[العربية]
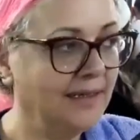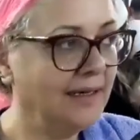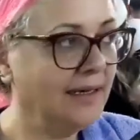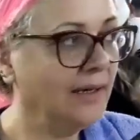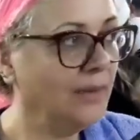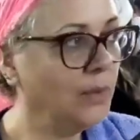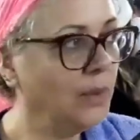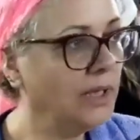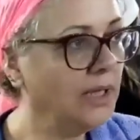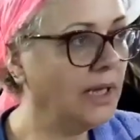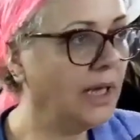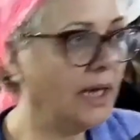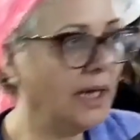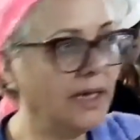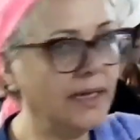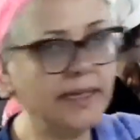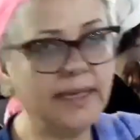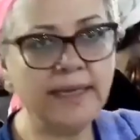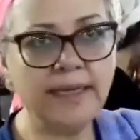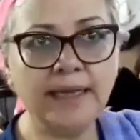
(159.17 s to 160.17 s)

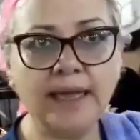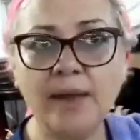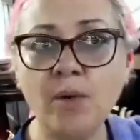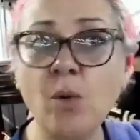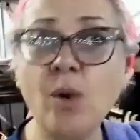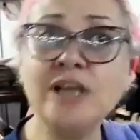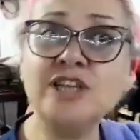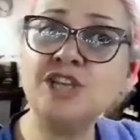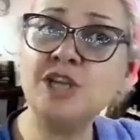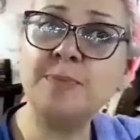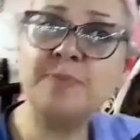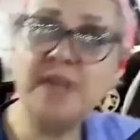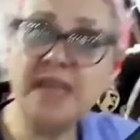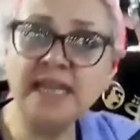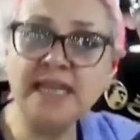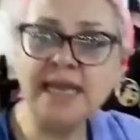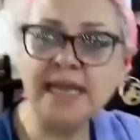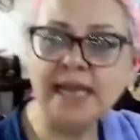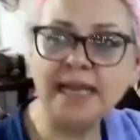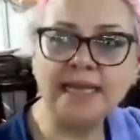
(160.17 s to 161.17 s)
والله اول شيء بدي
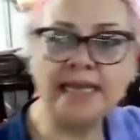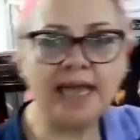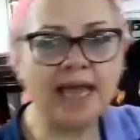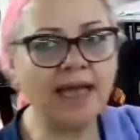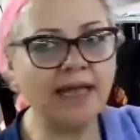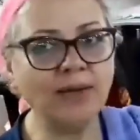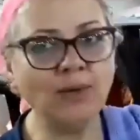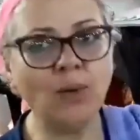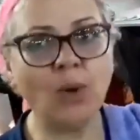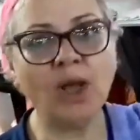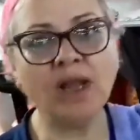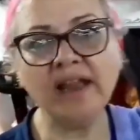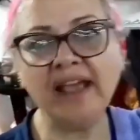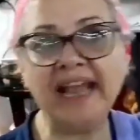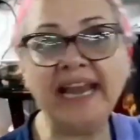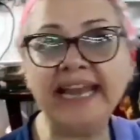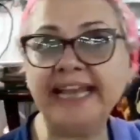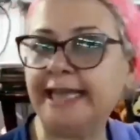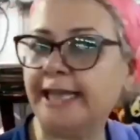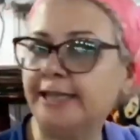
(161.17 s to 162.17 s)
احكي لك يا انه انا
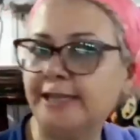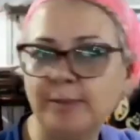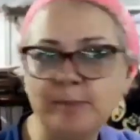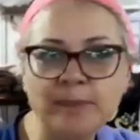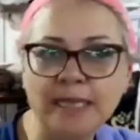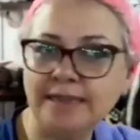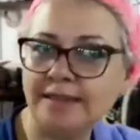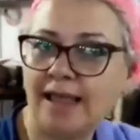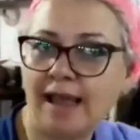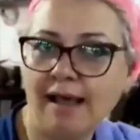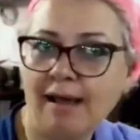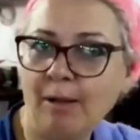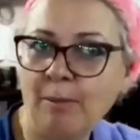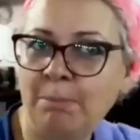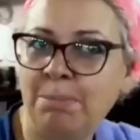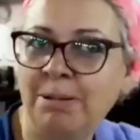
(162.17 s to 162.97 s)
هلكت من التعب